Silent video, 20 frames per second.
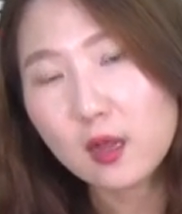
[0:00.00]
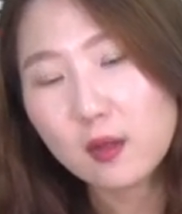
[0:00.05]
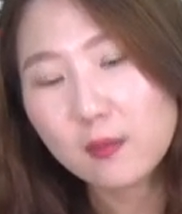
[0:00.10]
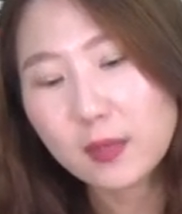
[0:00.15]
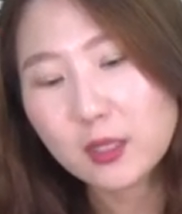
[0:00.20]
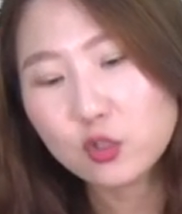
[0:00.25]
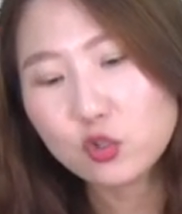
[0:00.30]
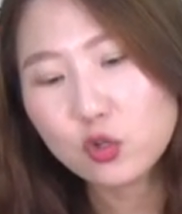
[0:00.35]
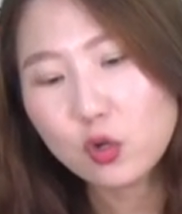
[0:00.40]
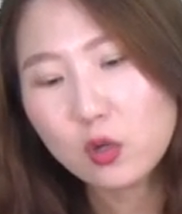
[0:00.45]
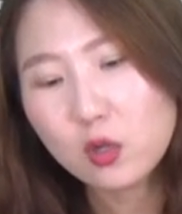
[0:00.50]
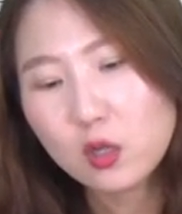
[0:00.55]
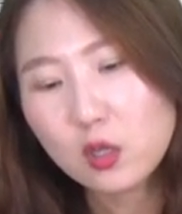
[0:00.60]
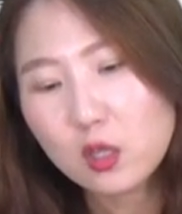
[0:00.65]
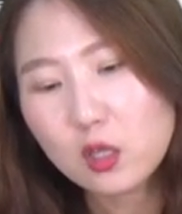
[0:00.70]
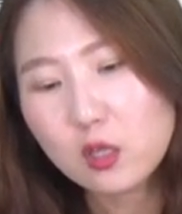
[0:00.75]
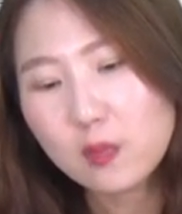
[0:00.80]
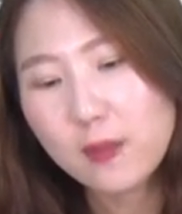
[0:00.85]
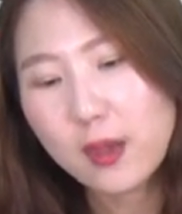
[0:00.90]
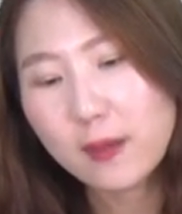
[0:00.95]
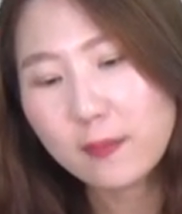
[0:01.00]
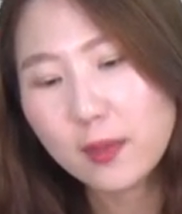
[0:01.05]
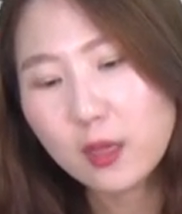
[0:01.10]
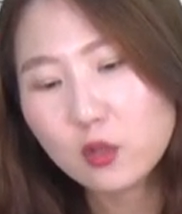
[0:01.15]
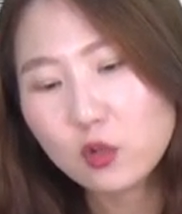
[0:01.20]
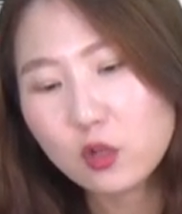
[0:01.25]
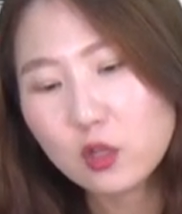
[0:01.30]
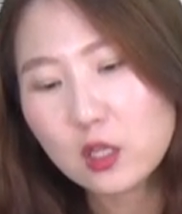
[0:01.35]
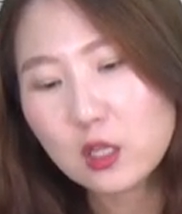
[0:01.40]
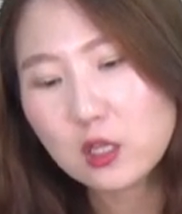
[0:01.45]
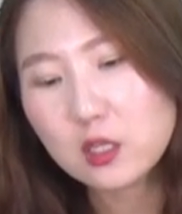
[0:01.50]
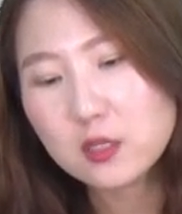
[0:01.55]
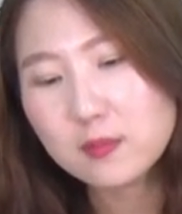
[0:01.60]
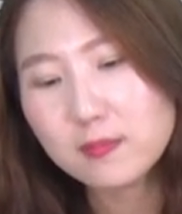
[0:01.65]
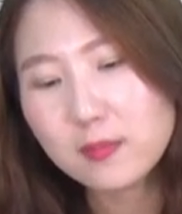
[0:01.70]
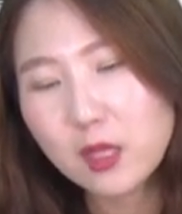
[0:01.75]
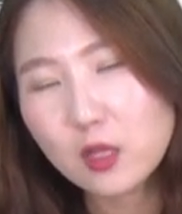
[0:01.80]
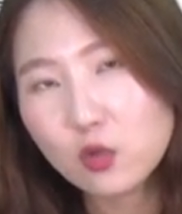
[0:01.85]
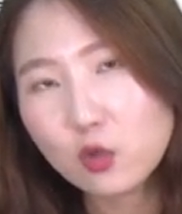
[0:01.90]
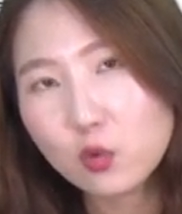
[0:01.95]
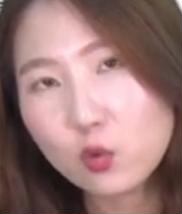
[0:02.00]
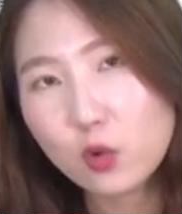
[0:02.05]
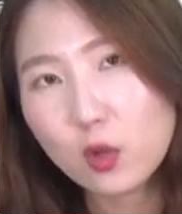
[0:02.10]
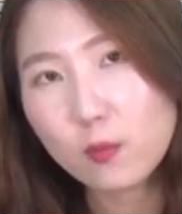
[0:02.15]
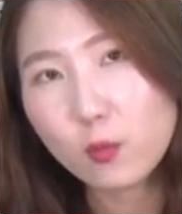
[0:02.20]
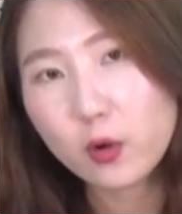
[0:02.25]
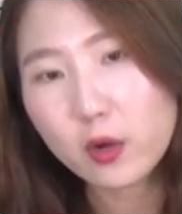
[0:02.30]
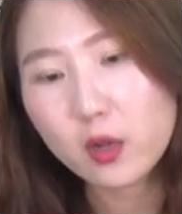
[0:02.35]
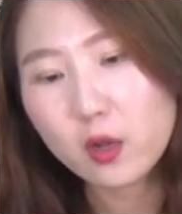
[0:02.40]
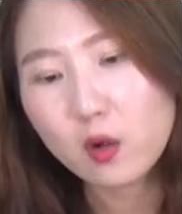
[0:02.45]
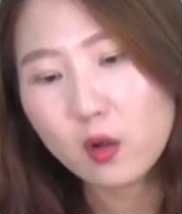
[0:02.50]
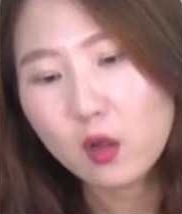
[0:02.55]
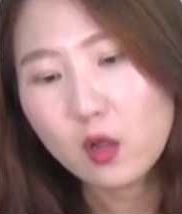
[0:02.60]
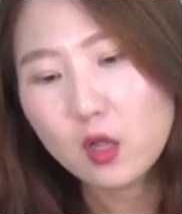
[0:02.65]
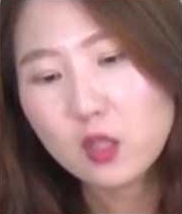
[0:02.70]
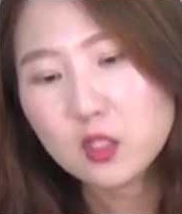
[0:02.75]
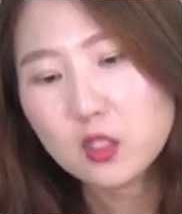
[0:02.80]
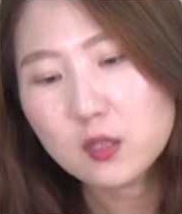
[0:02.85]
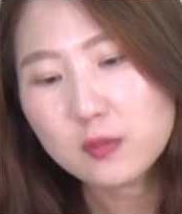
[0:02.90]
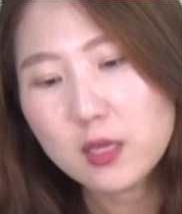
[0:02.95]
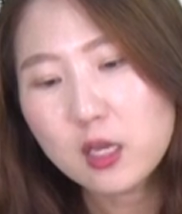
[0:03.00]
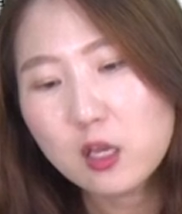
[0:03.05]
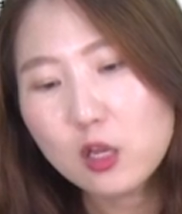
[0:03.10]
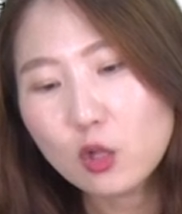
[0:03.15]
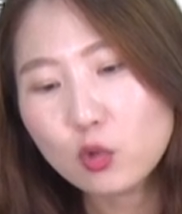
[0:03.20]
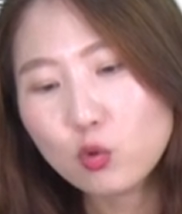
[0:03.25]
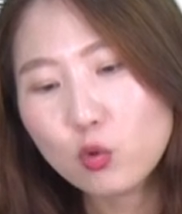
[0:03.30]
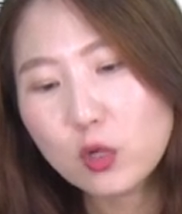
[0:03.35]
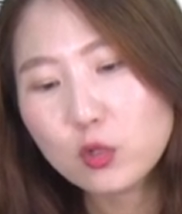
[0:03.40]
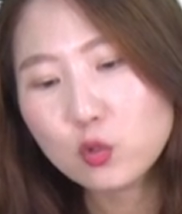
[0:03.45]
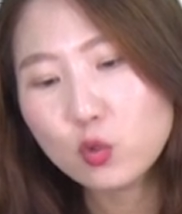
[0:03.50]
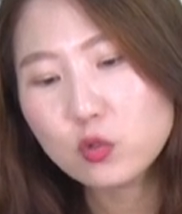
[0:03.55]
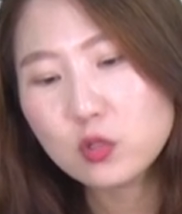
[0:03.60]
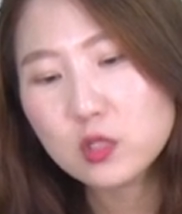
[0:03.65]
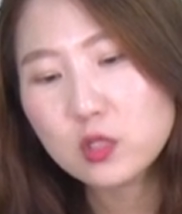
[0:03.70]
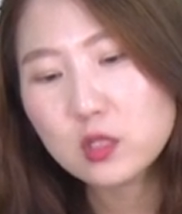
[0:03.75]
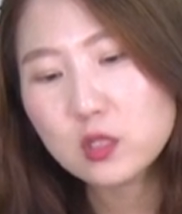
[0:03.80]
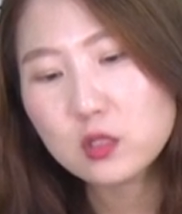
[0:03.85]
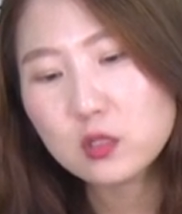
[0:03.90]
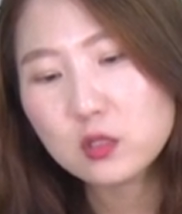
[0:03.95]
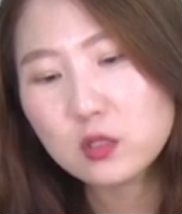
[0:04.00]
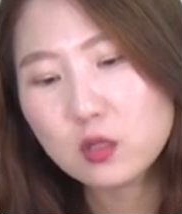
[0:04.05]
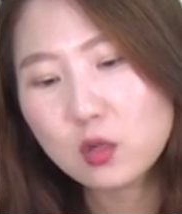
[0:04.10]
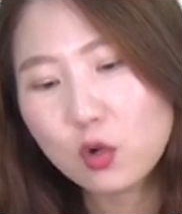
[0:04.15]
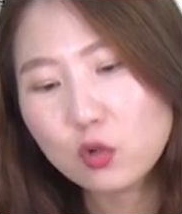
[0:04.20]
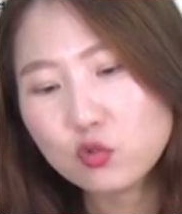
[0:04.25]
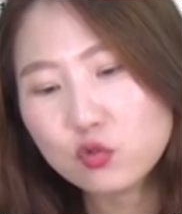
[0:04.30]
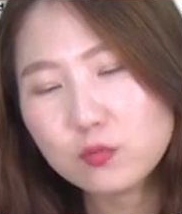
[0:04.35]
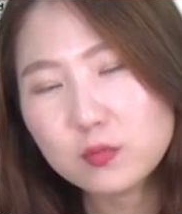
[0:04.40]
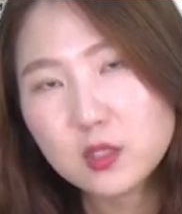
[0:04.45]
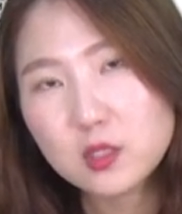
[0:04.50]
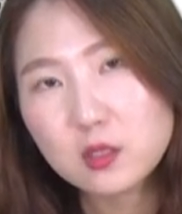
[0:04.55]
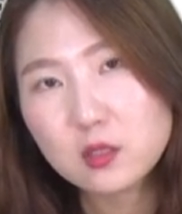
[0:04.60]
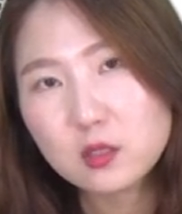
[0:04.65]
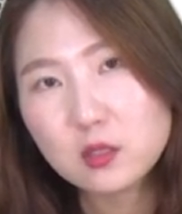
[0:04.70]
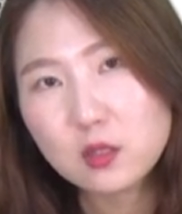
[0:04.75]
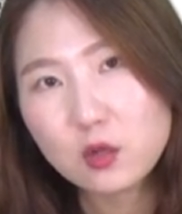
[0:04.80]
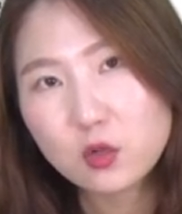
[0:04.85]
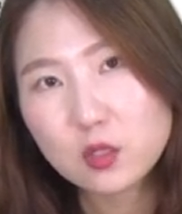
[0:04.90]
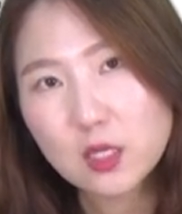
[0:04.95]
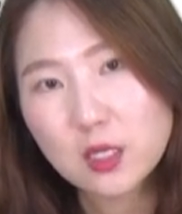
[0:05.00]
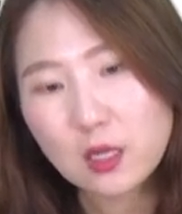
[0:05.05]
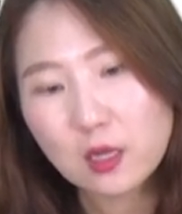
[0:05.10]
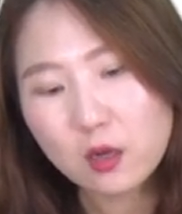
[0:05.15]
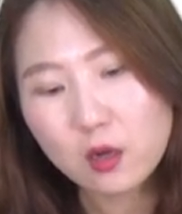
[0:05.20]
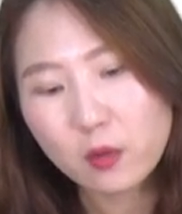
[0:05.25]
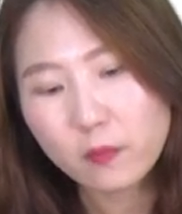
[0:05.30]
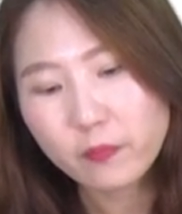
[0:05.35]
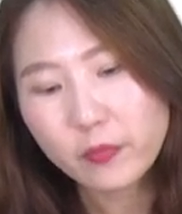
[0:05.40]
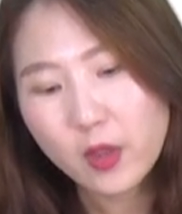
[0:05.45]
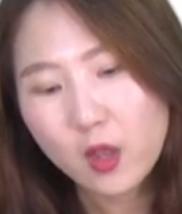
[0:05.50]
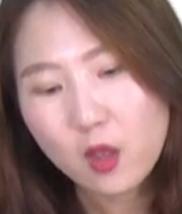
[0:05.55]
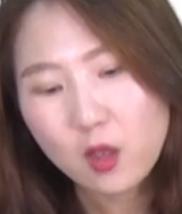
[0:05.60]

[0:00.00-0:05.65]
맞죠? 200만 원, 20만 원 요게 뭐예요? 지금 1년 동안 소득세 뜯은 거, 주민세 뜯은 거잖아요.